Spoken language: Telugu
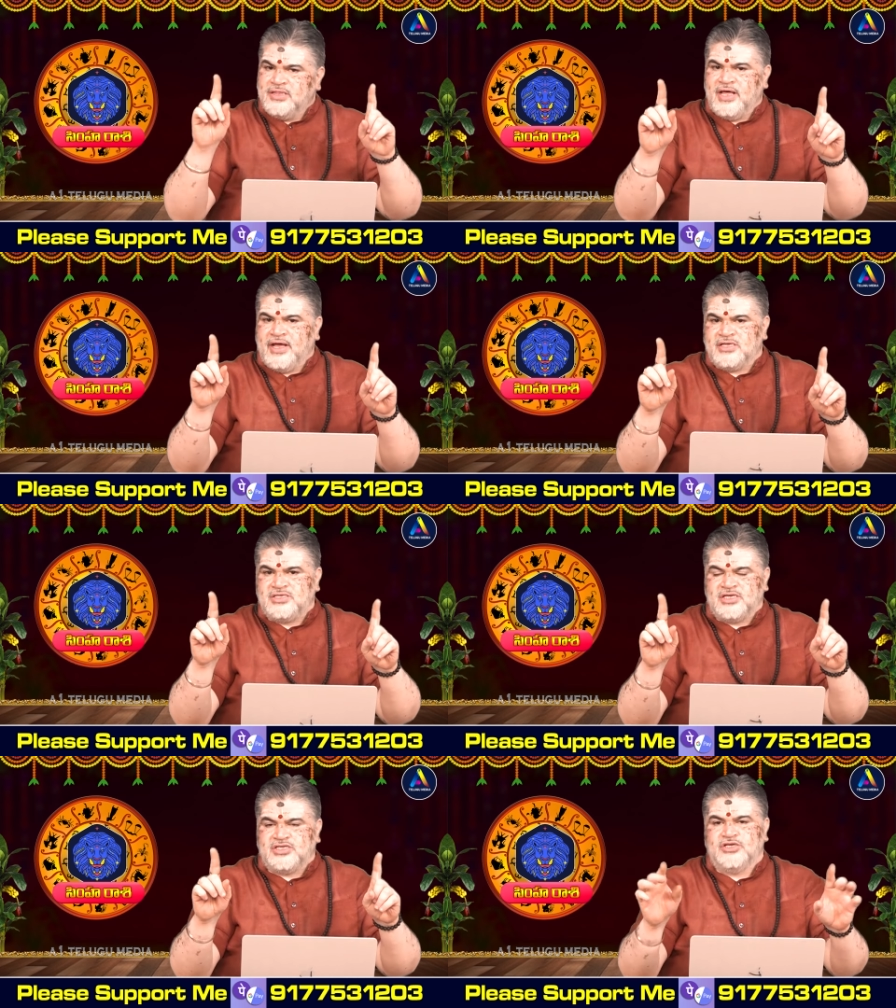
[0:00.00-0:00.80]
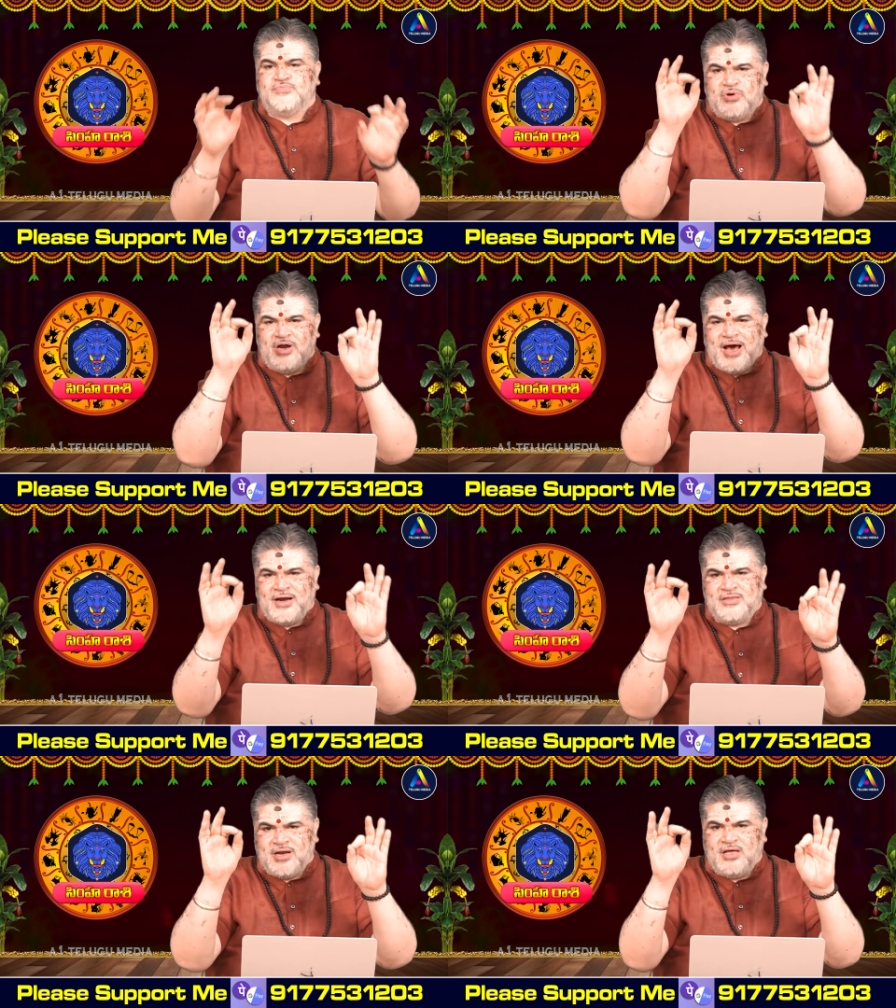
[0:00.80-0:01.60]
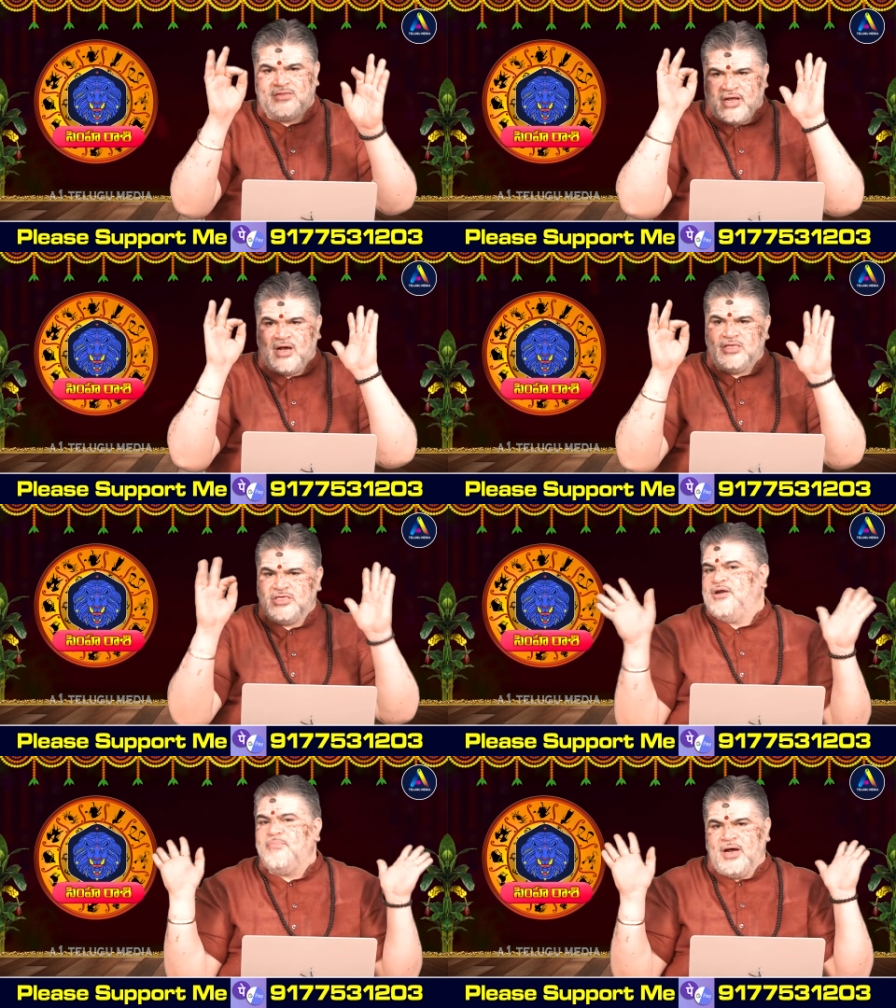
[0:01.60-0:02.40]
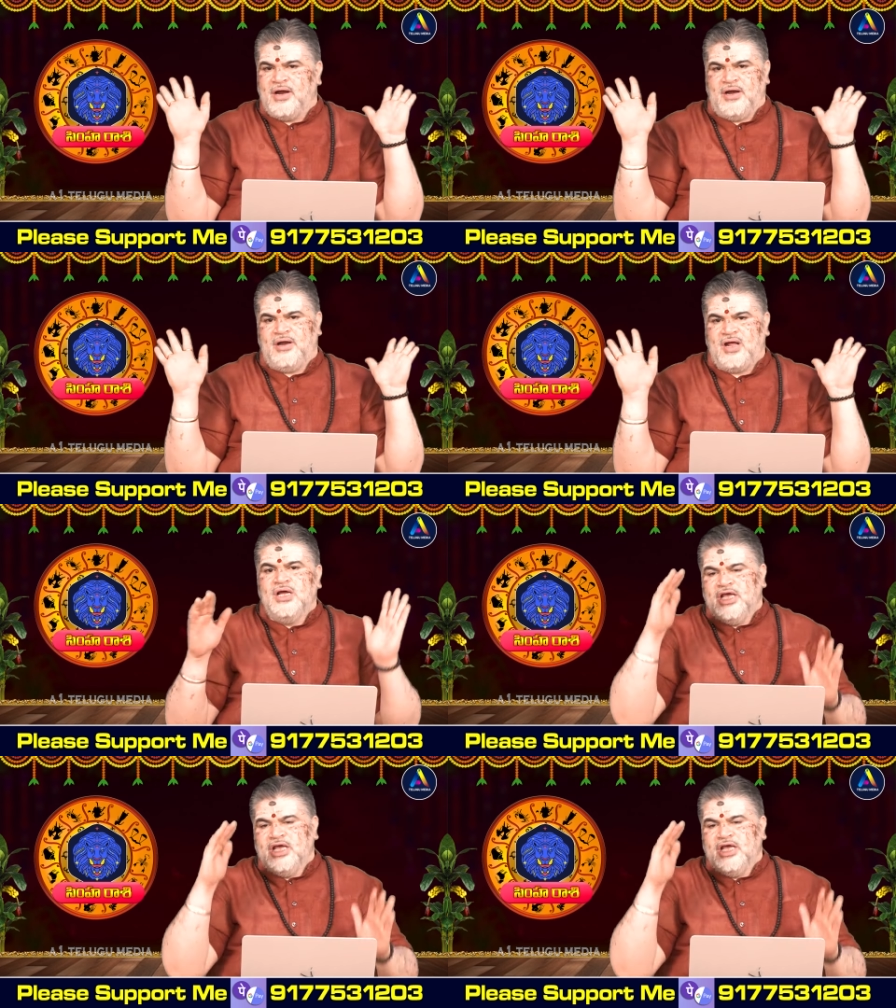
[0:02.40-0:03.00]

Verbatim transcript: దయచేసి చెప్తున్నాను అర్ధరాత్రి కాల్ చేయడం మానేయండి